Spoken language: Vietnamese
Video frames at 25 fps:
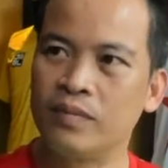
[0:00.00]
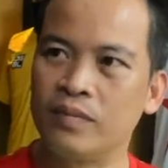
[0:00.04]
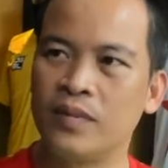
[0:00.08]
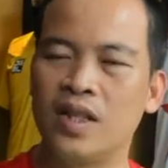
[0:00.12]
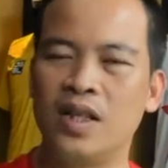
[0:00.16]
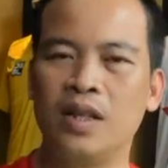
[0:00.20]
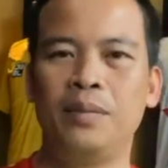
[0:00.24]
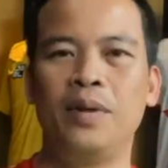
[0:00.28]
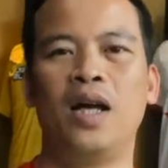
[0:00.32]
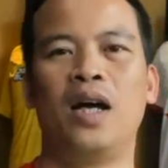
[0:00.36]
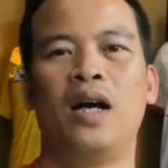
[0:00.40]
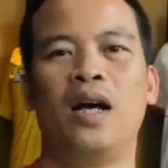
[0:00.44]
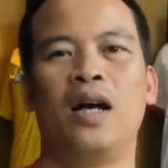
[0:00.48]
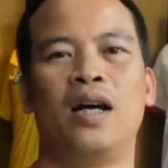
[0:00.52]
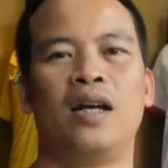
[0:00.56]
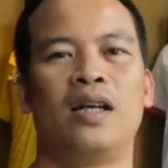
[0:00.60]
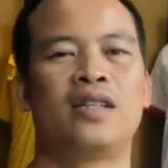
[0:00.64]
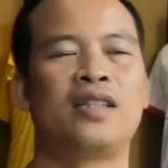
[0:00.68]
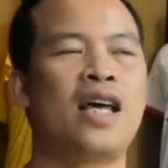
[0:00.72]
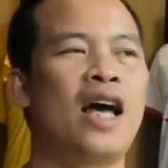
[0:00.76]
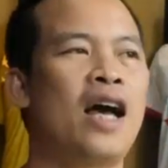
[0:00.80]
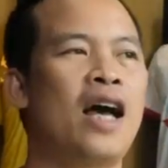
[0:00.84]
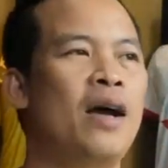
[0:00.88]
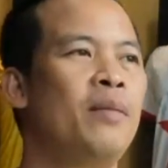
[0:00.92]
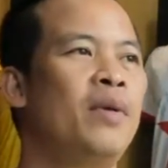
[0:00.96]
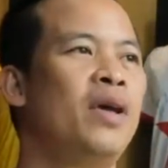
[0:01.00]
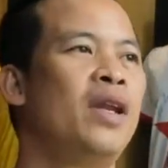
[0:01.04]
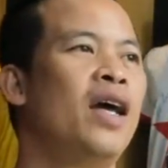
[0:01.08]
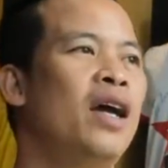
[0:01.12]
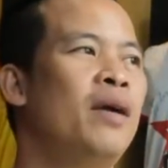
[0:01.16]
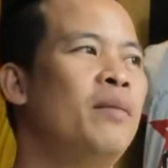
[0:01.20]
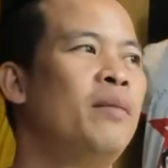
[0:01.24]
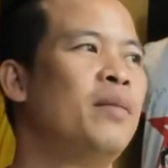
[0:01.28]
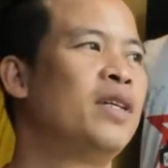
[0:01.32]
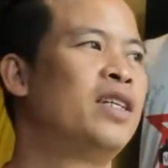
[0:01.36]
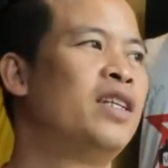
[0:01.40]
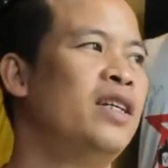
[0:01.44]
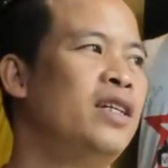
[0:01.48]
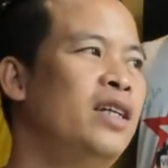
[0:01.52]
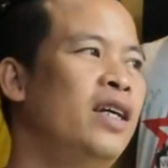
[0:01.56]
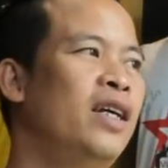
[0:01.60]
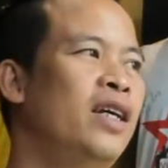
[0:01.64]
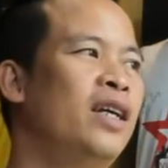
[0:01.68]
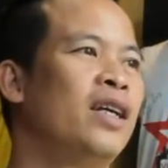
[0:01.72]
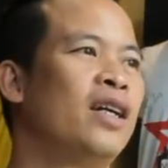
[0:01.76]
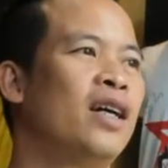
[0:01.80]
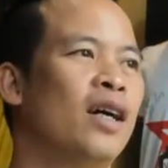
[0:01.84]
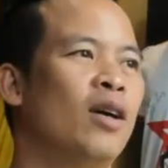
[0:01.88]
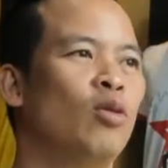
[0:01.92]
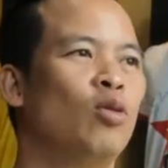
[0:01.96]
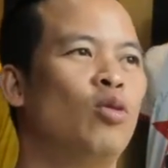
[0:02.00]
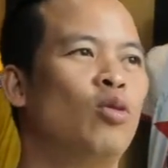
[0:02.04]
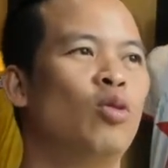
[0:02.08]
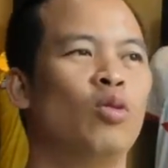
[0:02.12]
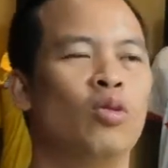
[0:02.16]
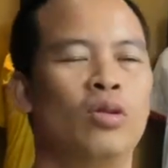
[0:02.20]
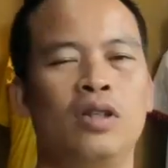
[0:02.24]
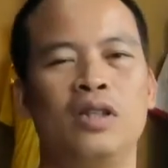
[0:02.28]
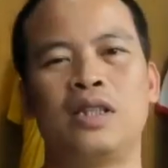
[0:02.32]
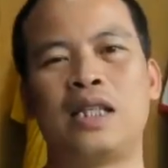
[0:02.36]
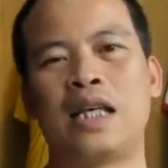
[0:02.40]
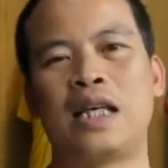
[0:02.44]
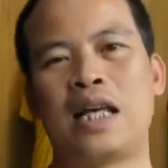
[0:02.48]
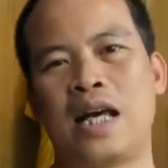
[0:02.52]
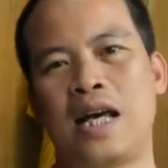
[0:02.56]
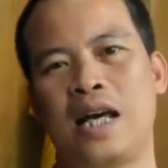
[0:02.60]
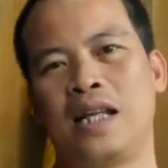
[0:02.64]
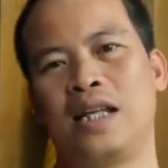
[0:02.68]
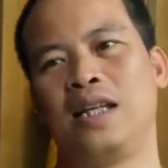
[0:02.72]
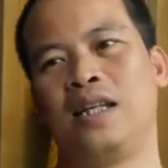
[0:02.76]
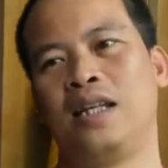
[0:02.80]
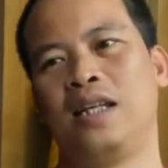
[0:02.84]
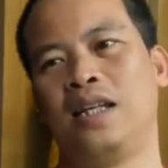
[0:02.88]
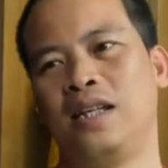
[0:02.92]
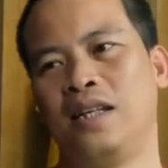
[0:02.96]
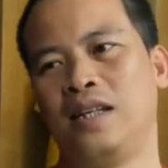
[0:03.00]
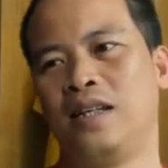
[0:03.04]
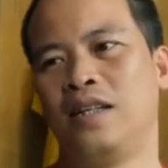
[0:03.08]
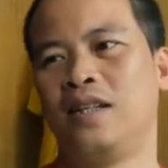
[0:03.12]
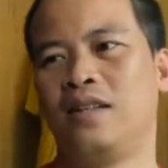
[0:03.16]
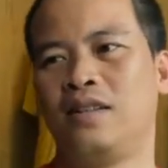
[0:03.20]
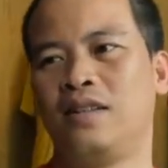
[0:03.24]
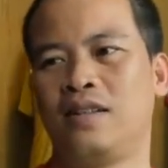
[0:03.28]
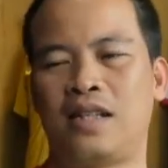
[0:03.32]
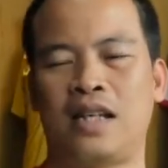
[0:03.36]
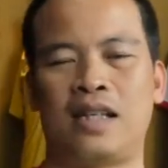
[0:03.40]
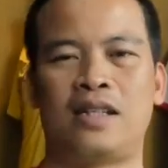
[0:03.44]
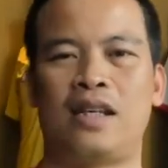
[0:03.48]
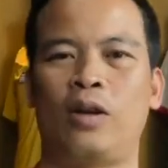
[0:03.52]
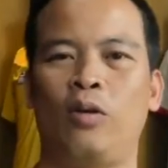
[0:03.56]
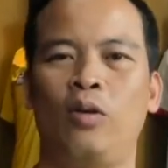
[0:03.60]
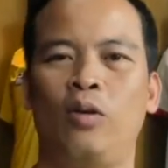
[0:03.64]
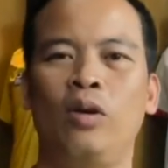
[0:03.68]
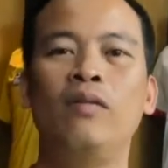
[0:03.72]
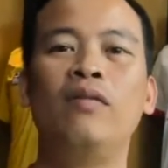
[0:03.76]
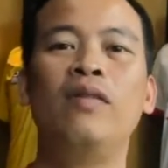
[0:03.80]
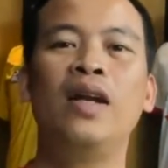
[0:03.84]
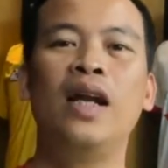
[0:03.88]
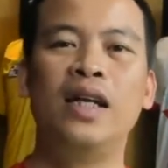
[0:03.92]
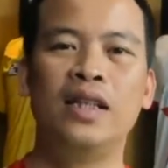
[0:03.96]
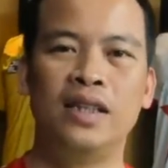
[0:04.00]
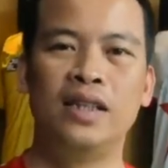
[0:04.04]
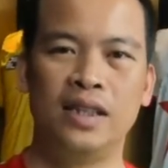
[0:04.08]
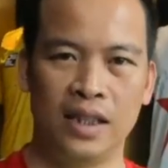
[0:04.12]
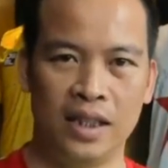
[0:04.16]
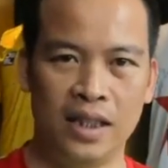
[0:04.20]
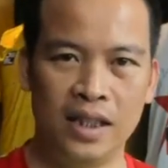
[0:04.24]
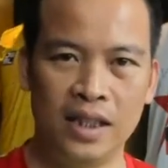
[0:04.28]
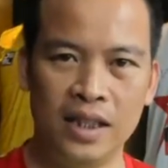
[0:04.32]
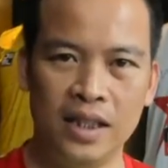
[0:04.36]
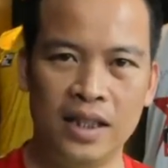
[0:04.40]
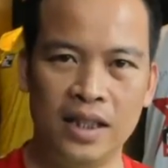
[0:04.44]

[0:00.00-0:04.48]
chứ bây giờ sang bên đấy mà chỉ nhìn các cầu thủ từ xa thì chả giải quyết vấn đề gì